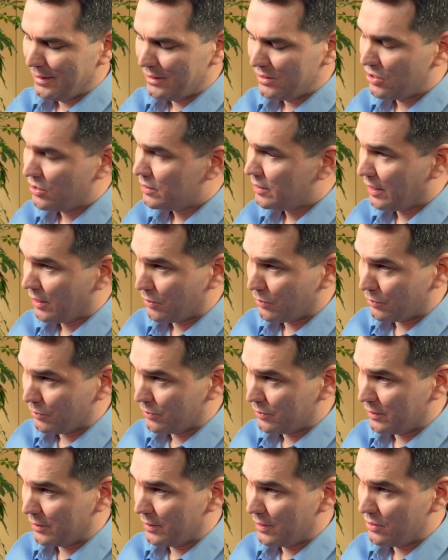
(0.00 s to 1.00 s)
частоту
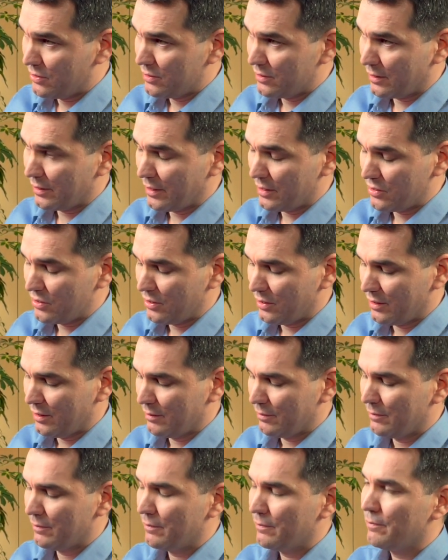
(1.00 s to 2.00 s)
сердечных
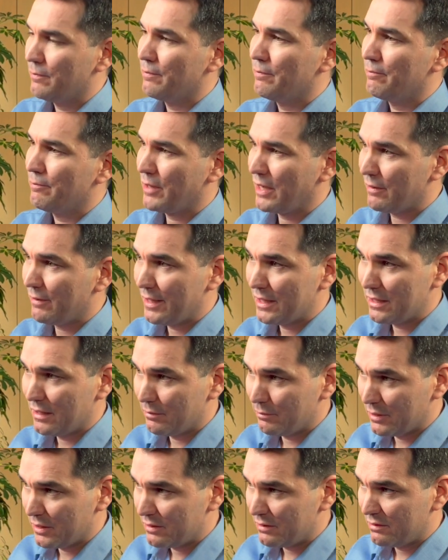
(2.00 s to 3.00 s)
сокращений,
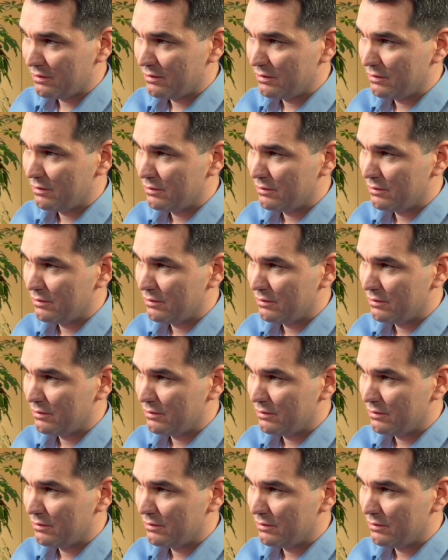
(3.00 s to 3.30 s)
проводимость,